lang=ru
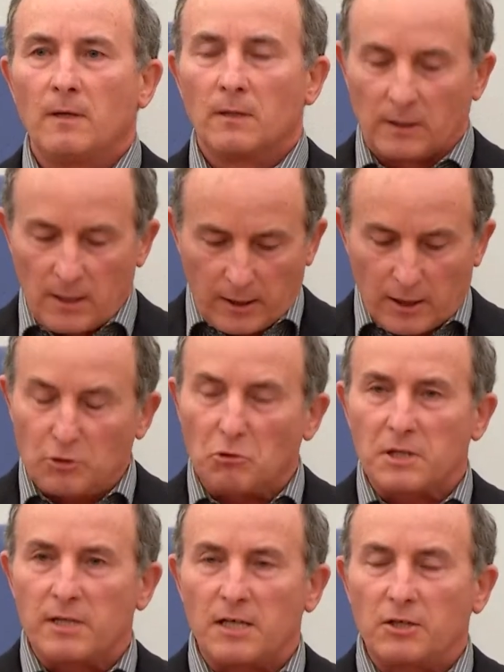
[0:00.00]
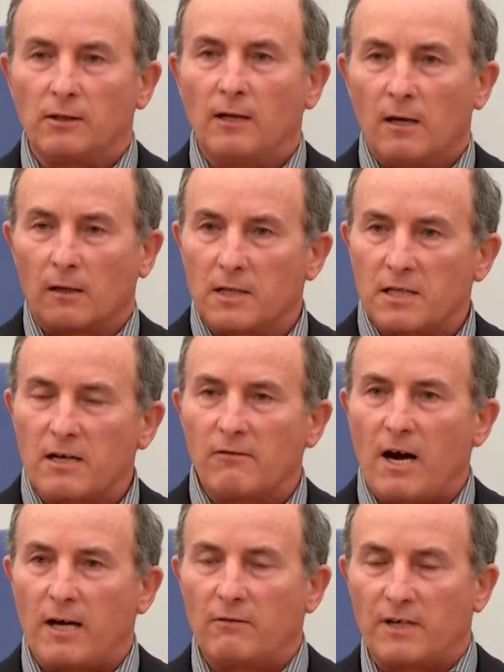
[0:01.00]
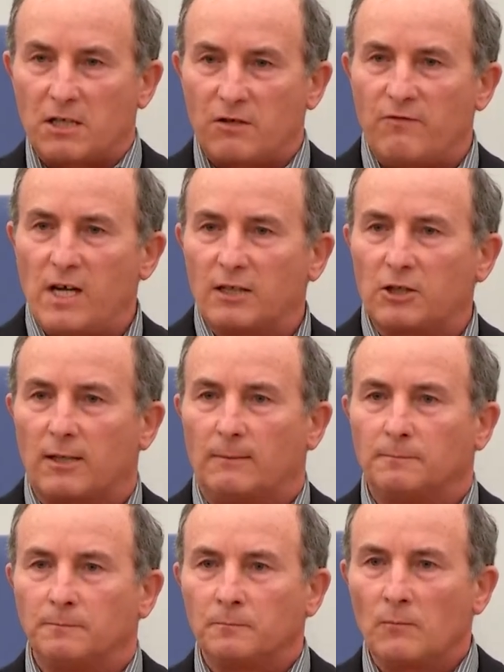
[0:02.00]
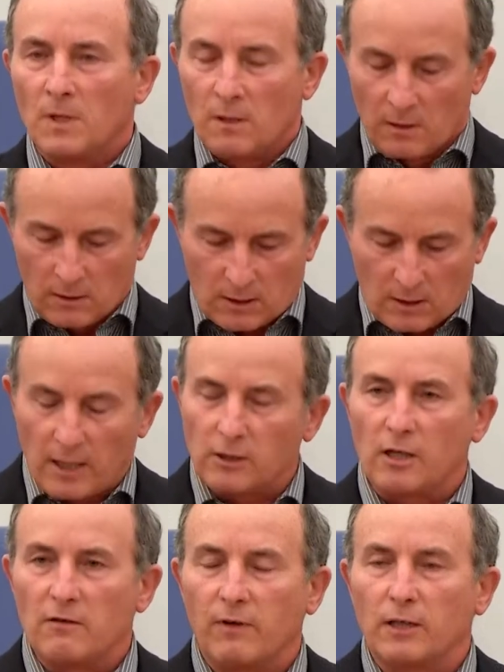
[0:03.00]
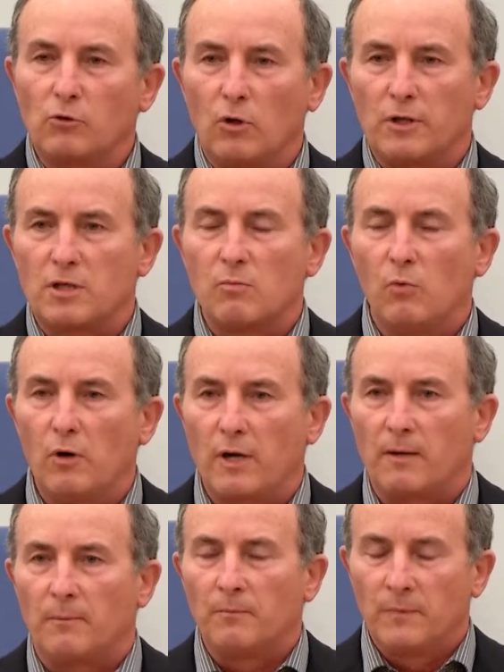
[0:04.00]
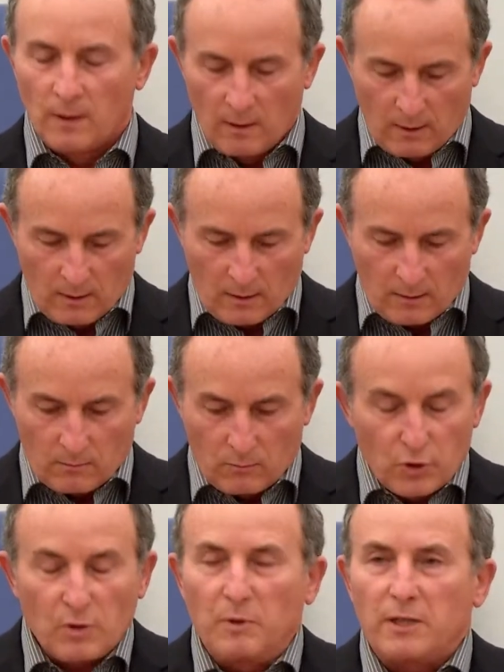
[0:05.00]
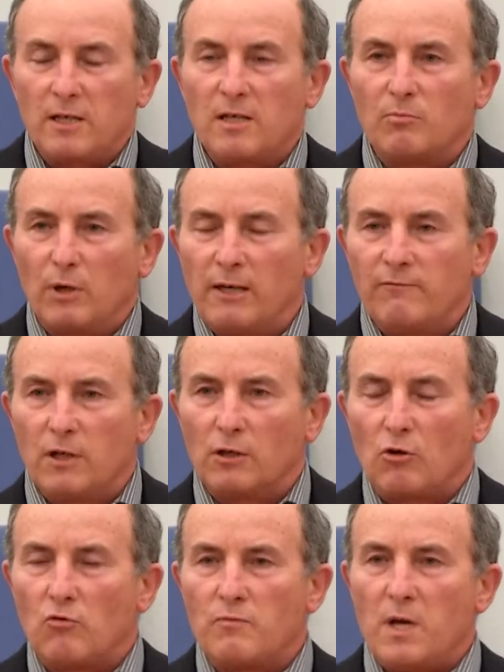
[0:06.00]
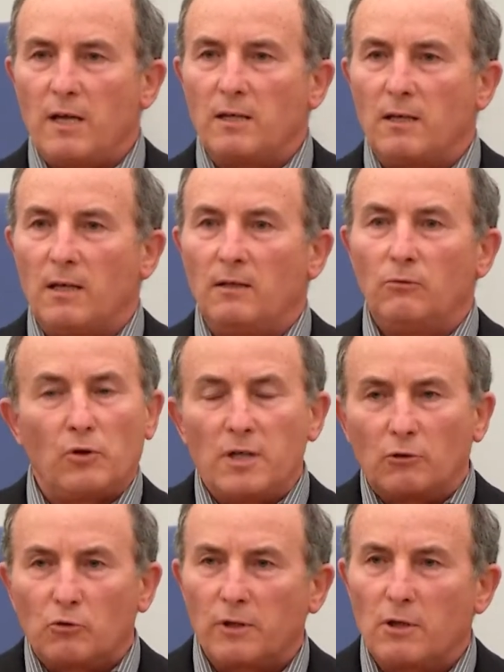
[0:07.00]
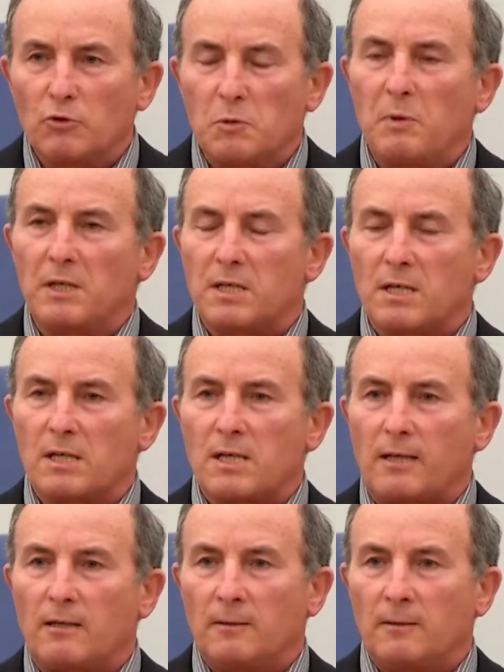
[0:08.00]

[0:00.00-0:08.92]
Когда Христос начал разговаривать с ветром, с этой водой, с морем, может быть, они были в недоумении, но никто не успел сказать,